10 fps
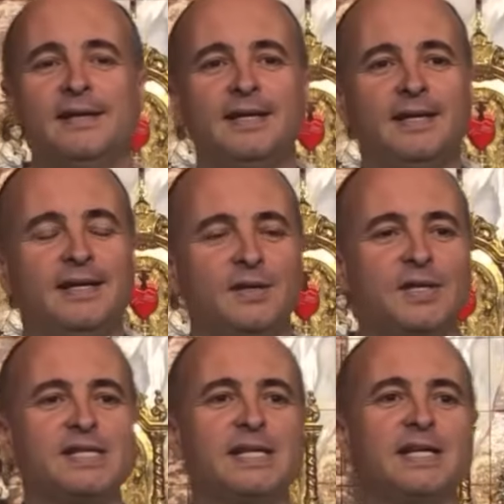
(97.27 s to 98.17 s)
Y
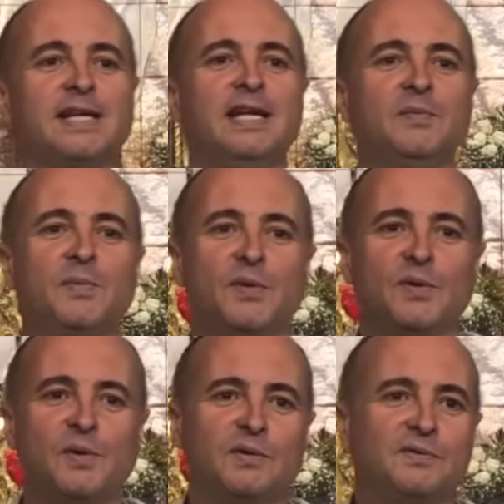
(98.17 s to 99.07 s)
entonces el rey, un
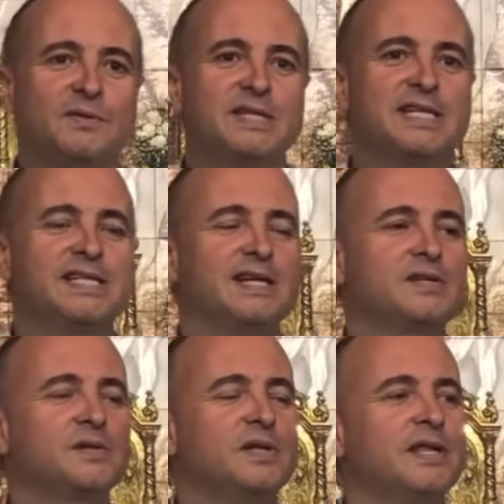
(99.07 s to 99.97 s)
poco con ese
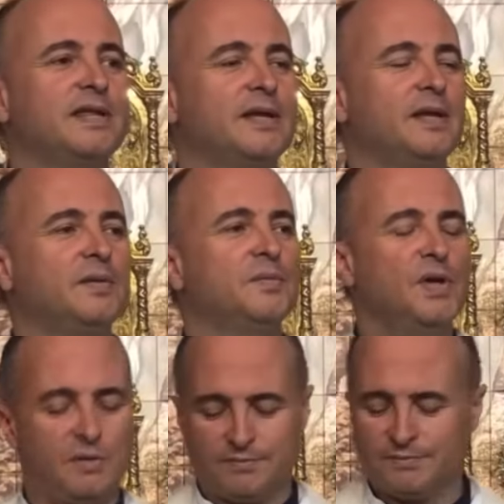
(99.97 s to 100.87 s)
chasco, dice,
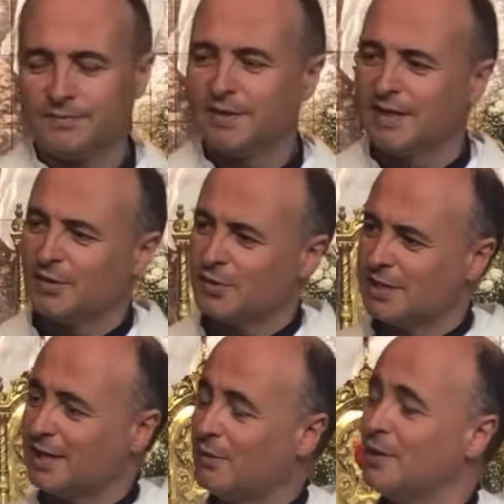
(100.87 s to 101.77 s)
bueno, entonces
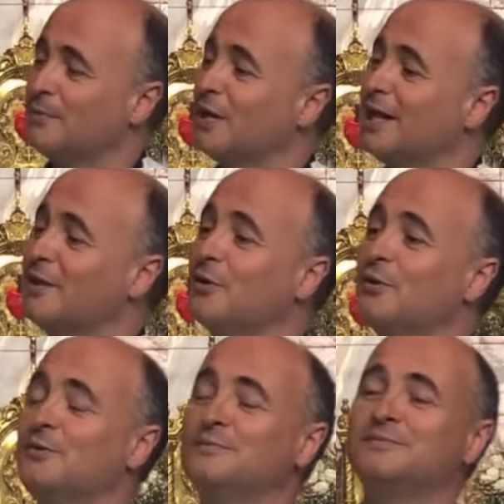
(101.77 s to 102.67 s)
saca una moneda de
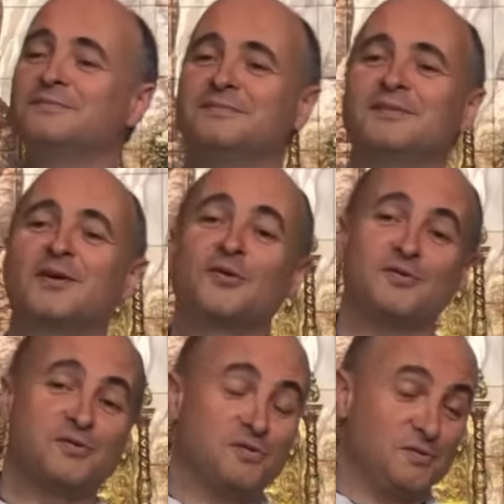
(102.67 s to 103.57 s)
oro con
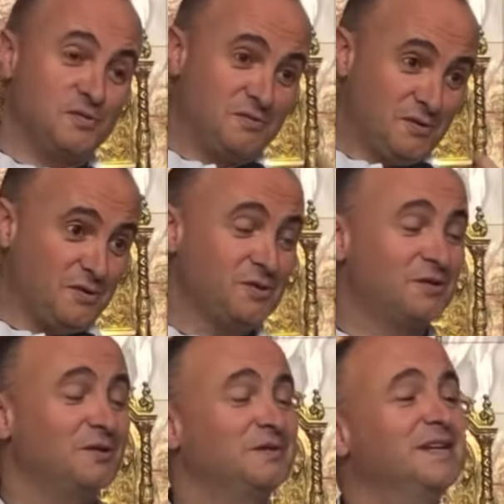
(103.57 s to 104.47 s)
su
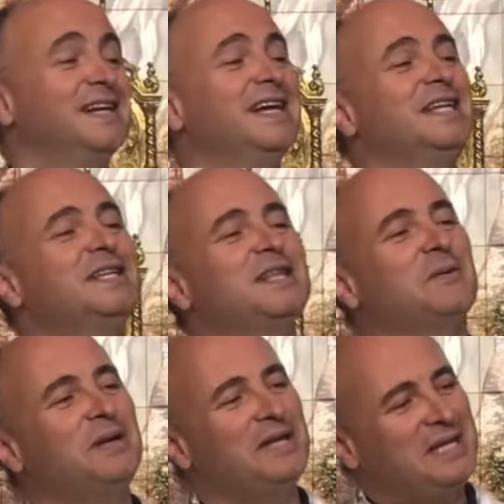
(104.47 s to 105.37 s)
rostro,
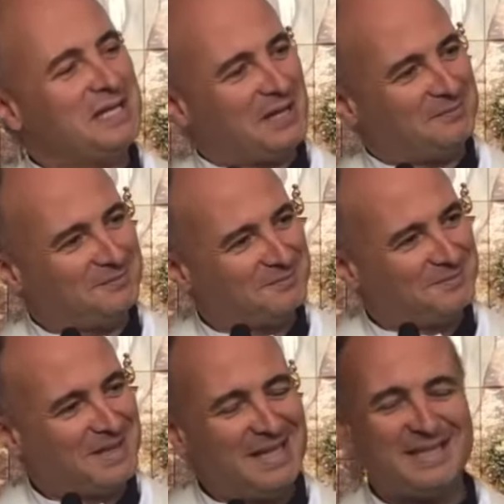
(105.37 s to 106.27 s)
dice, a ver niña,
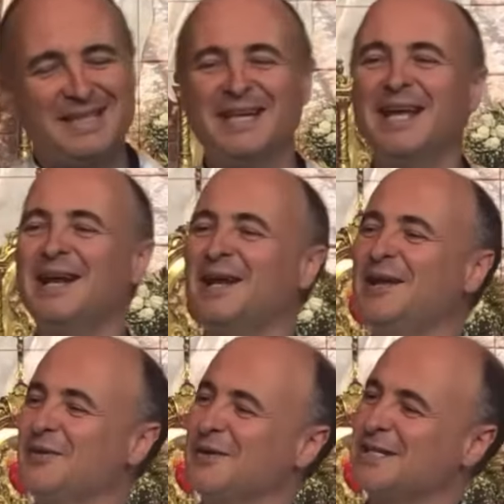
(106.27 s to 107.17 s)
¿de qué
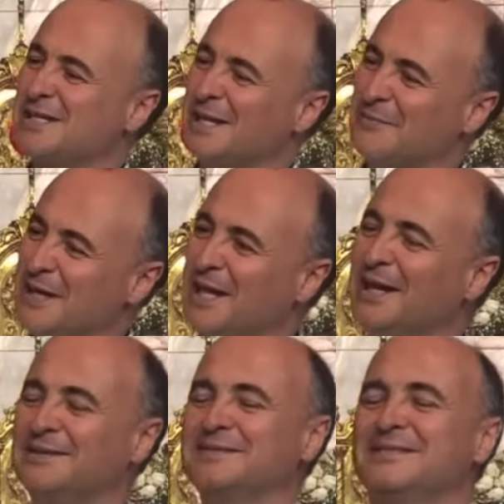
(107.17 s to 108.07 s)
reino es esta
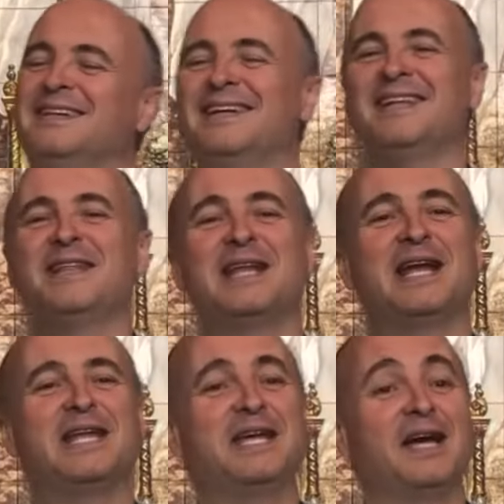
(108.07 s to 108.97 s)
moneda? Y dice la
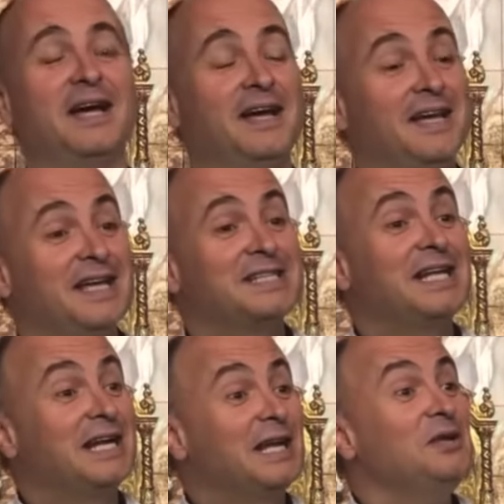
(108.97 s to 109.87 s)
niña, es
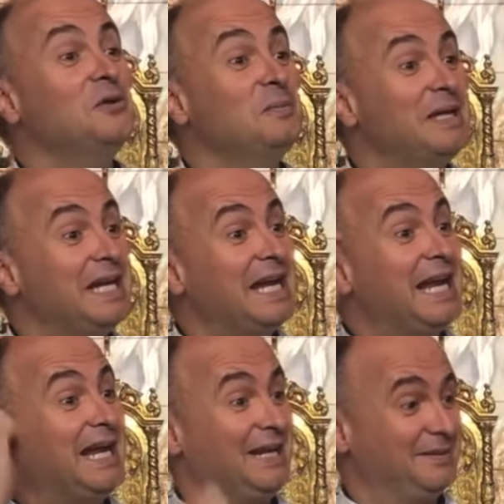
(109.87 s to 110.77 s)
del reino mineral.